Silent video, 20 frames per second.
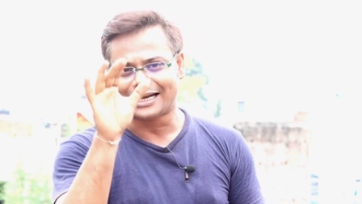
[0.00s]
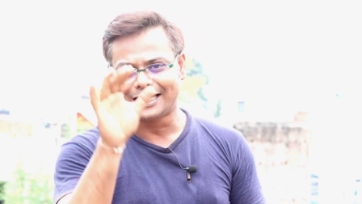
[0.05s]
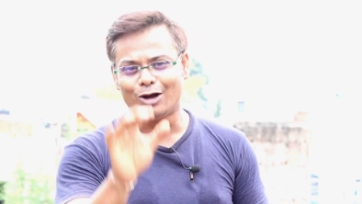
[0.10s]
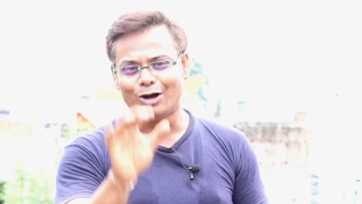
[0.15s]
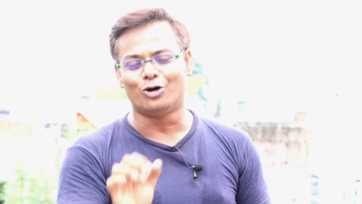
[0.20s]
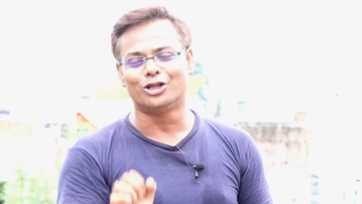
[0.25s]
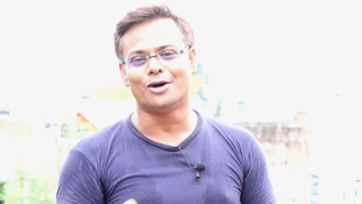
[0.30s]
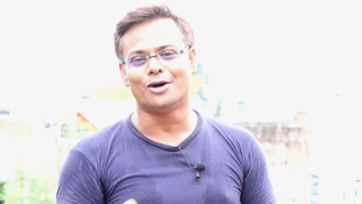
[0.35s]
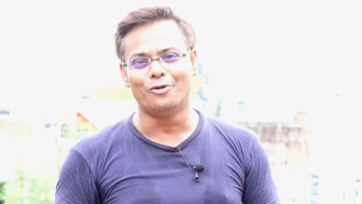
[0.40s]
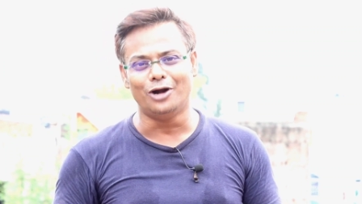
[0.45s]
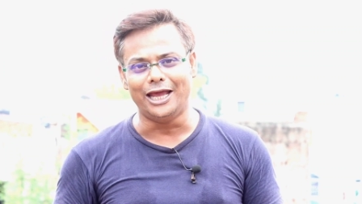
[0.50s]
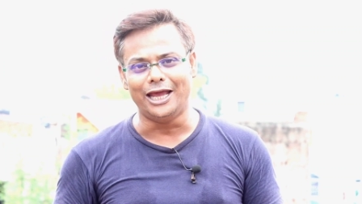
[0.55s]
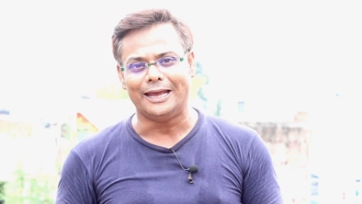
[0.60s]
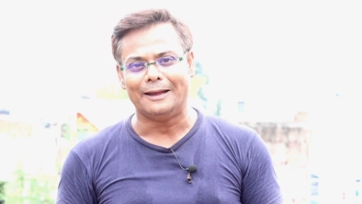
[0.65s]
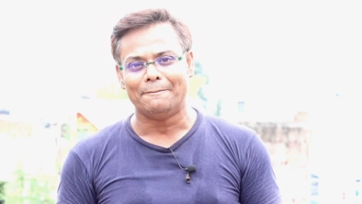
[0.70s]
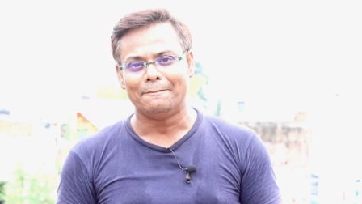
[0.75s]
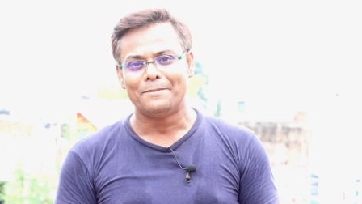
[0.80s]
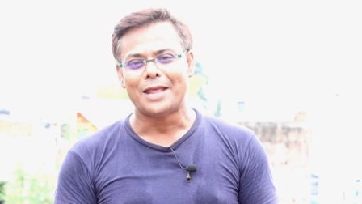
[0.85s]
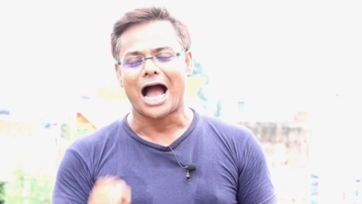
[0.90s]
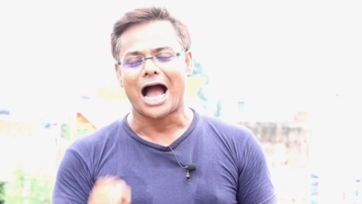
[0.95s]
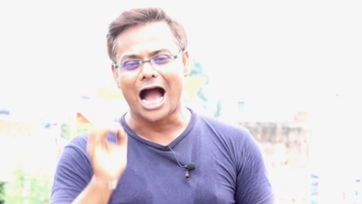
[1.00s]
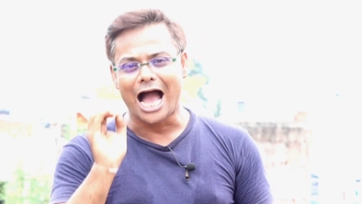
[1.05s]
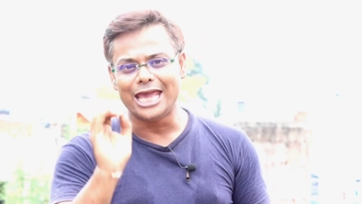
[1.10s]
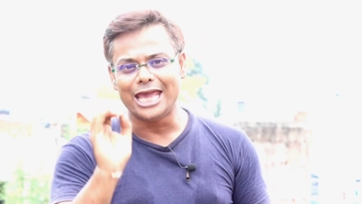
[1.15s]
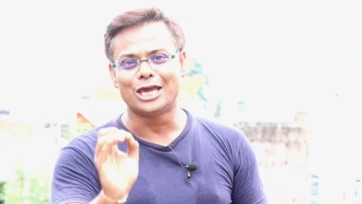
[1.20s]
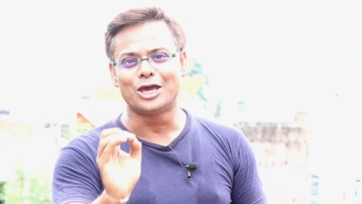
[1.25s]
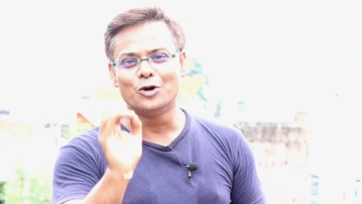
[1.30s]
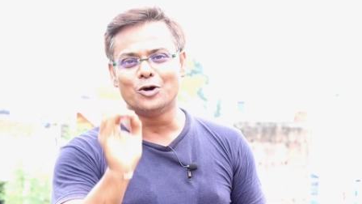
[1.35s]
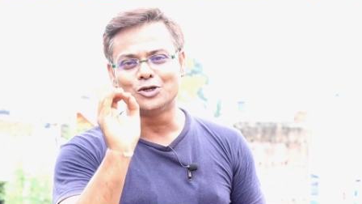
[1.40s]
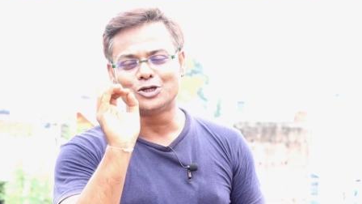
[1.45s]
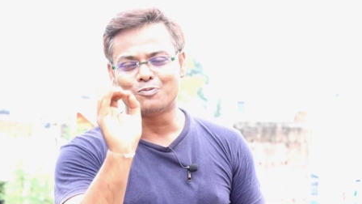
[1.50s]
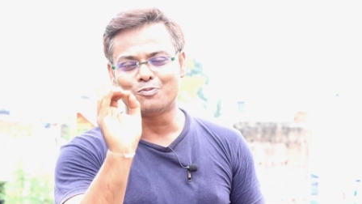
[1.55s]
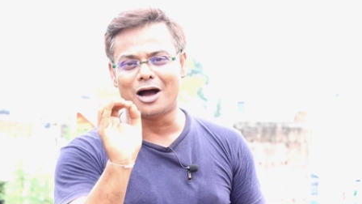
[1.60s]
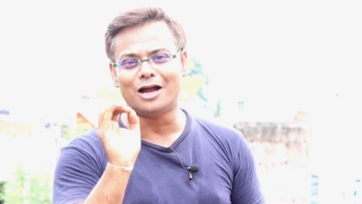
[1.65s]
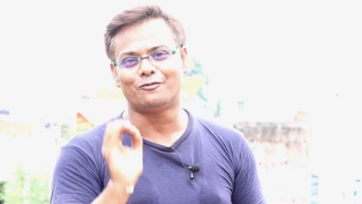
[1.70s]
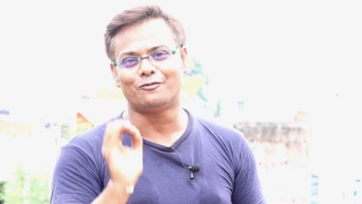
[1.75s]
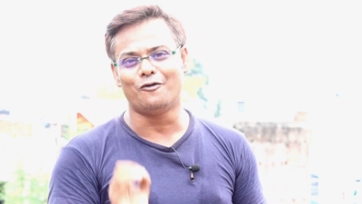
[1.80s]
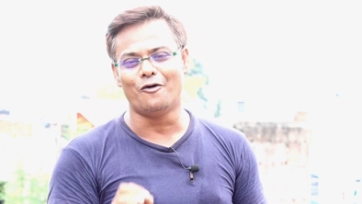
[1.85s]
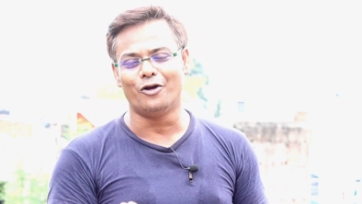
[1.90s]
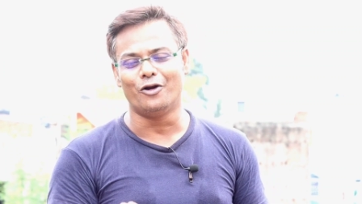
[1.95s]
একটা কথা বলি আইকিউ
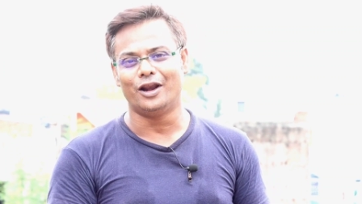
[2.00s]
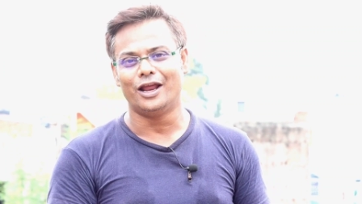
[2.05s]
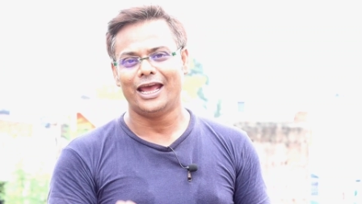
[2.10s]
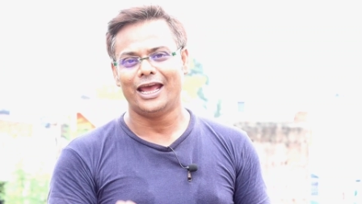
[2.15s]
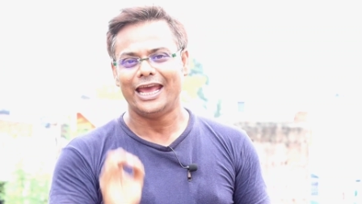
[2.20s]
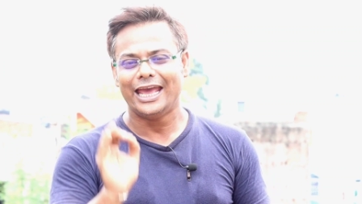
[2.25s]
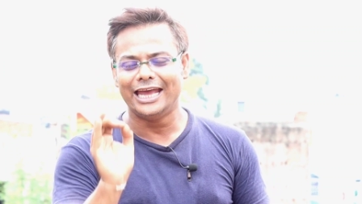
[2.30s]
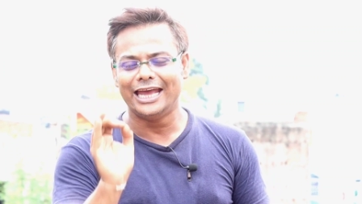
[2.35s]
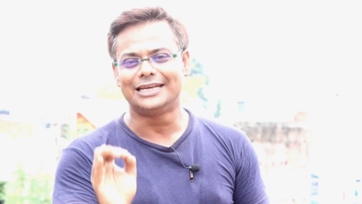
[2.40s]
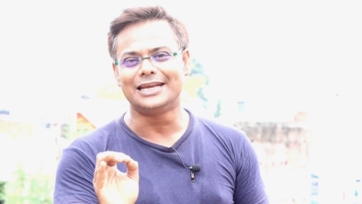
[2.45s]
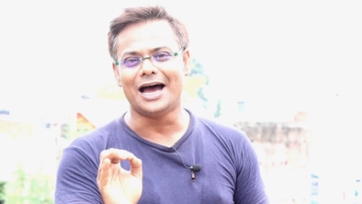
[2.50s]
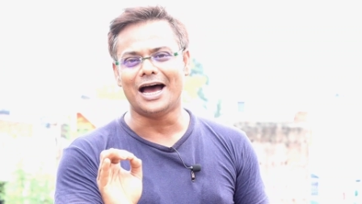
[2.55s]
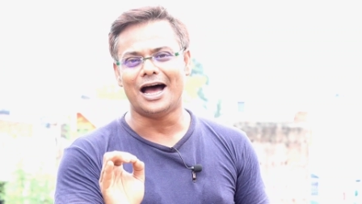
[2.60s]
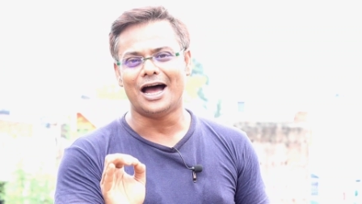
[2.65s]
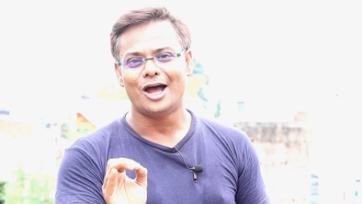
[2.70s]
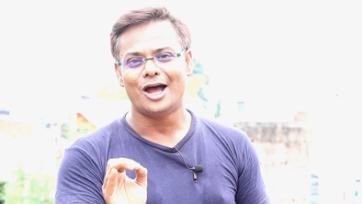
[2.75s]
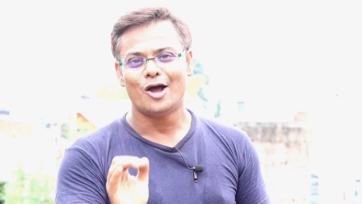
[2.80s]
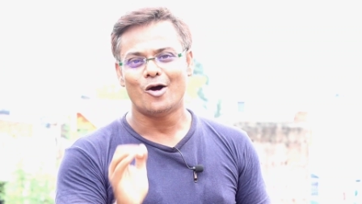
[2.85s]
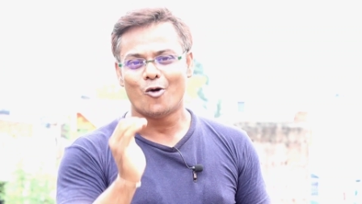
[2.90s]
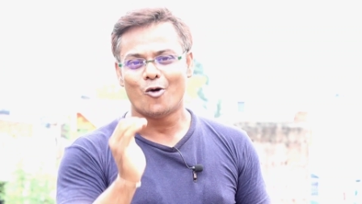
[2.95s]
স্মার্টফোন এটা